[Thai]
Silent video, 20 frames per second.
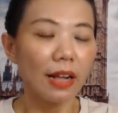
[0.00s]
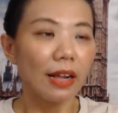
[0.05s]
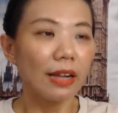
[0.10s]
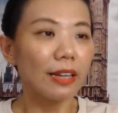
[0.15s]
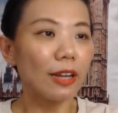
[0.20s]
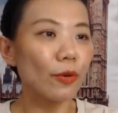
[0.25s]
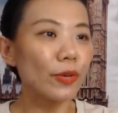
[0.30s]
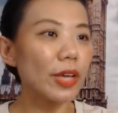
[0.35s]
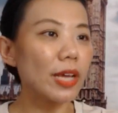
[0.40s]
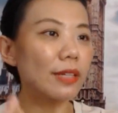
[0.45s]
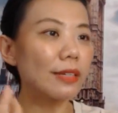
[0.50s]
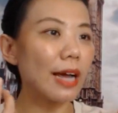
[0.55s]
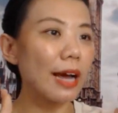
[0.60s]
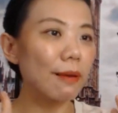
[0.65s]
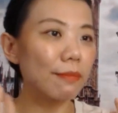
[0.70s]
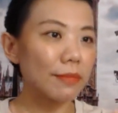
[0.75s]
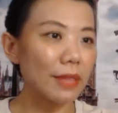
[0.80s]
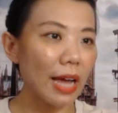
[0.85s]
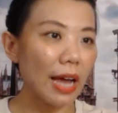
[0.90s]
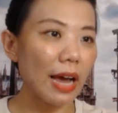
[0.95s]
เรายิ่ง
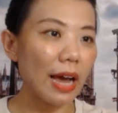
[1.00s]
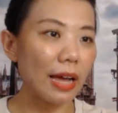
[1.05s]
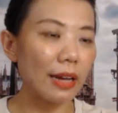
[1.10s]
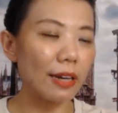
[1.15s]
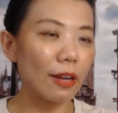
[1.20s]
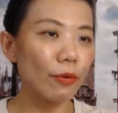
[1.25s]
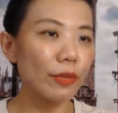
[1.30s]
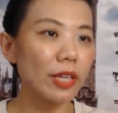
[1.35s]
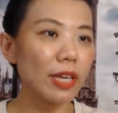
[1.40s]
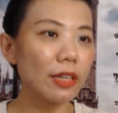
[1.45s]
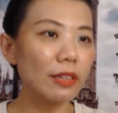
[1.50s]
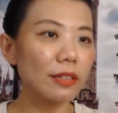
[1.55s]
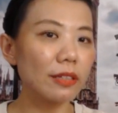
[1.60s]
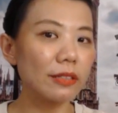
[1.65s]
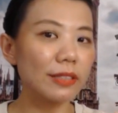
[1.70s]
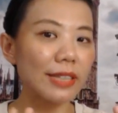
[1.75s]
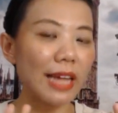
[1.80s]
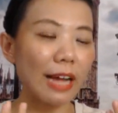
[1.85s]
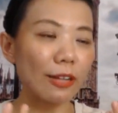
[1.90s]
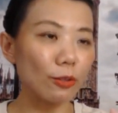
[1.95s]
ทำนานเรายิ่ง
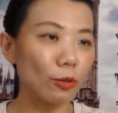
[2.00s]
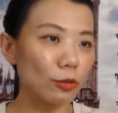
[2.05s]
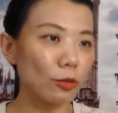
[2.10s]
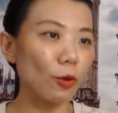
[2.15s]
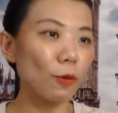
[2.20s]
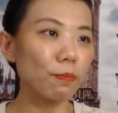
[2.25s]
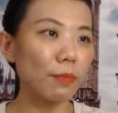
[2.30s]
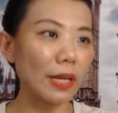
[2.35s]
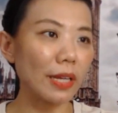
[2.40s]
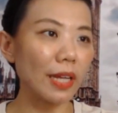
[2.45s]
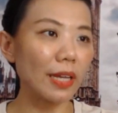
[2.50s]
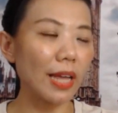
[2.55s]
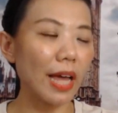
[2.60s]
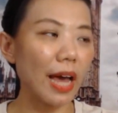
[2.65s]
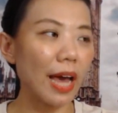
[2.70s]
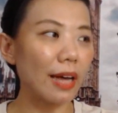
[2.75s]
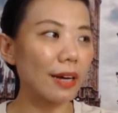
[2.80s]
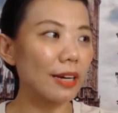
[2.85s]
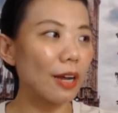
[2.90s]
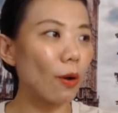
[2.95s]
สร้างตัวตนไป
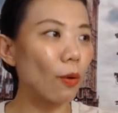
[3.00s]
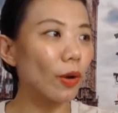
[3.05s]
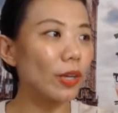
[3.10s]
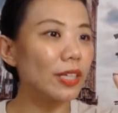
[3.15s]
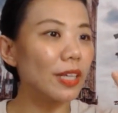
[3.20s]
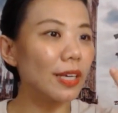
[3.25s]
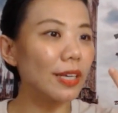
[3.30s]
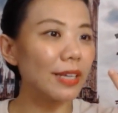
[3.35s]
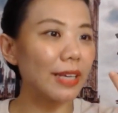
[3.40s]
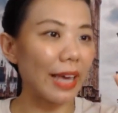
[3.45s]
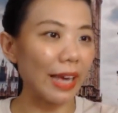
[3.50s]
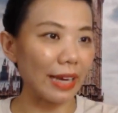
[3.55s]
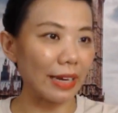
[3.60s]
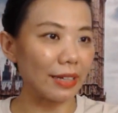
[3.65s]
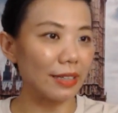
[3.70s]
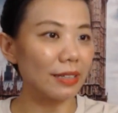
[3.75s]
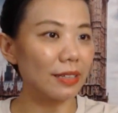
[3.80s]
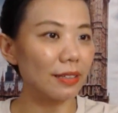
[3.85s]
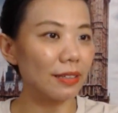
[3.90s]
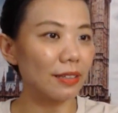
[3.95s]
นานๆเราก็ยิ่งเก่ง
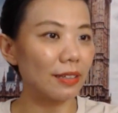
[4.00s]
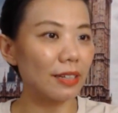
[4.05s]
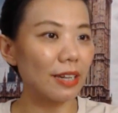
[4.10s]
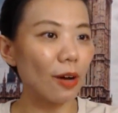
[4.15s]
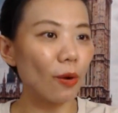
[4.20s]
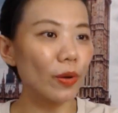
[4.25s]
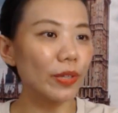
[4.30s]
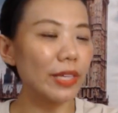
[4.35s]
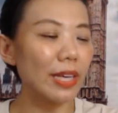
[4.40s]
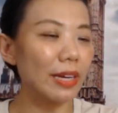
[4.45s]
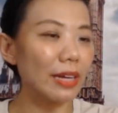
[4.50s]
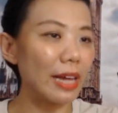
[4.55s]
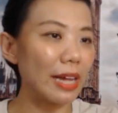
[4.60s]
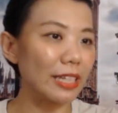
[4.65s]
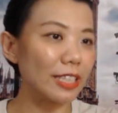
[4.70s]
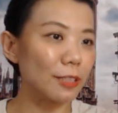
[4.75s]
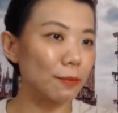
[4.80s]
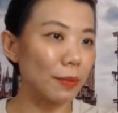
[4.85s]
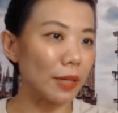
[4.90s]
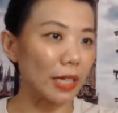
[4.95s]
ขึ้นเราก็ยิ่งเอ็
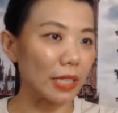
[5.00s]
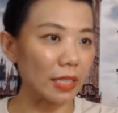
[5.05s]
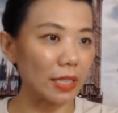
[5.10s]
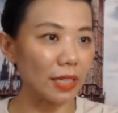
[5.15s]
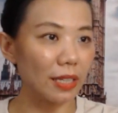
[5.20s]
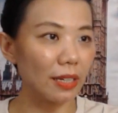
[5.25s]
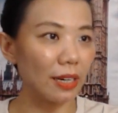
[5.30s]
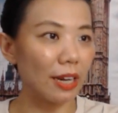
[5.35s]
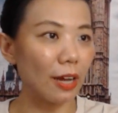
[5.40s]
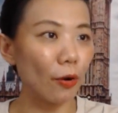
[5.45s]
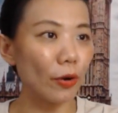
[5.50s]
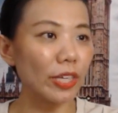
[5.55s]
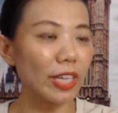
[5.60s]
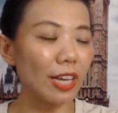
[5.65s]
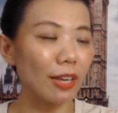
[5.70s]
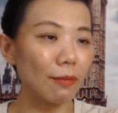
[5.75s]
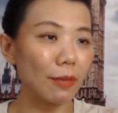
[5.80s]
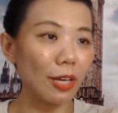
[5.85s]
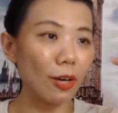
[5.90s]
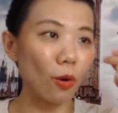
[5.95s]
กซ์เพรสขึ้นเราก็
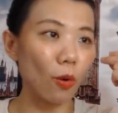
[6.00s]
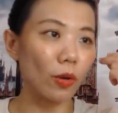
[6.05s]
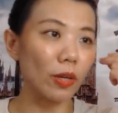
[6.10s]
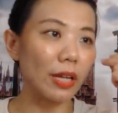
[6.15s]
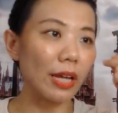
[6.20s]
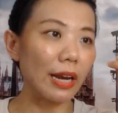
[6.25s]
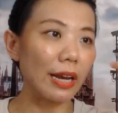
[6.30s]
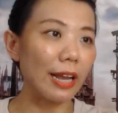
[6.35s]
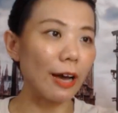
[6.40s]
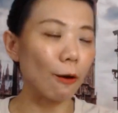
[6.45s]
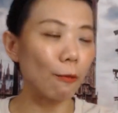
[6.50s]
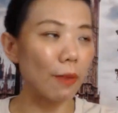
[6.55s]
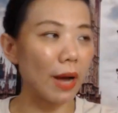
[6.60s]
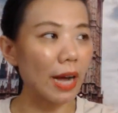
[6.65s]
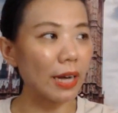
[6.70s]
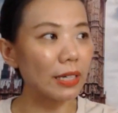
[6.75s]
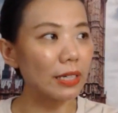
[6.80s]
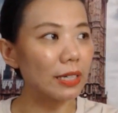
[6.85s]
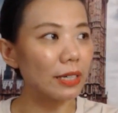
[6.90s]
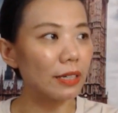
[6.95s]
ยิ่งมีคนเห็นเรามา
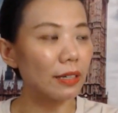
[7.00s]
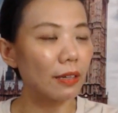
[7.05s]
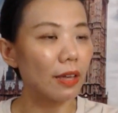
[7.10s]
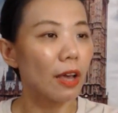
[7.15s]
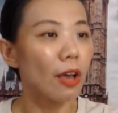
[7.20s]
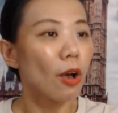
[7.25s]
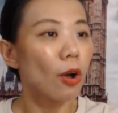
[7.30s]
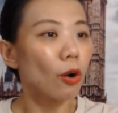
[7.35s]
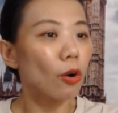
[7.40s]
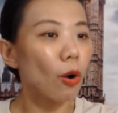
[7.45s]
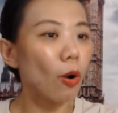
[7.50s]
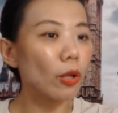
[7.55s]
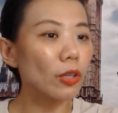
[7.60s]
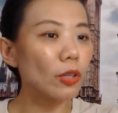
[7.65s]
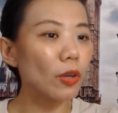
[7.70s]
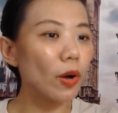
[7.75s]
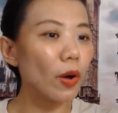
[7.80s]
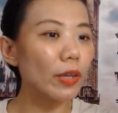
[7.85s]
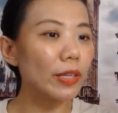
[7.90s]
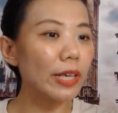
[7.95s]
กขึ้นคน
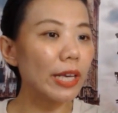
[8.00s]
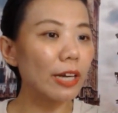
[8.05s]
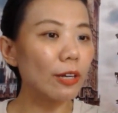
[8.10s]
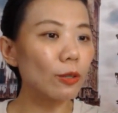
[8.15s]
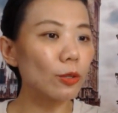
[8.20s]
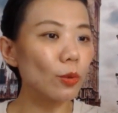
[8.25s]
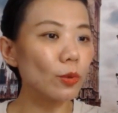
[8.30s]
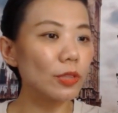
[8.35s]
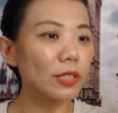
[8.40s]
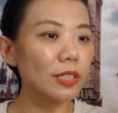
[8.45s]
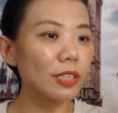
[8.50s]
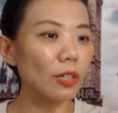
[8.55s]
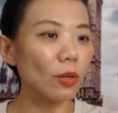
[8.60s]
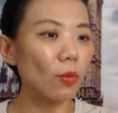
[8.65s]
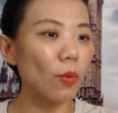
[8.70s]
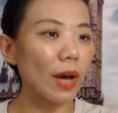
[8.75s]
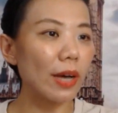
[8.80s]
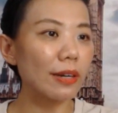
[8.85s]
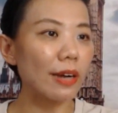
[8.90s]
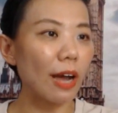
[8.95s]
ก็ยิ่งรู้สึก
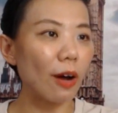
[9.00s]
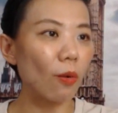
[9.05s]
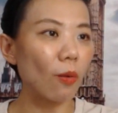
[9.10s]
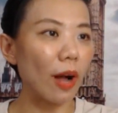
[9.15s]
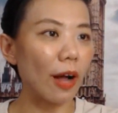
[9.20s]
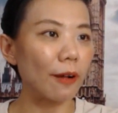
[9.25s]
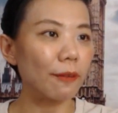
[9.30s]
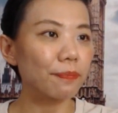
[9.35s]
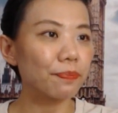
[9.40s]
ว่าเราอะ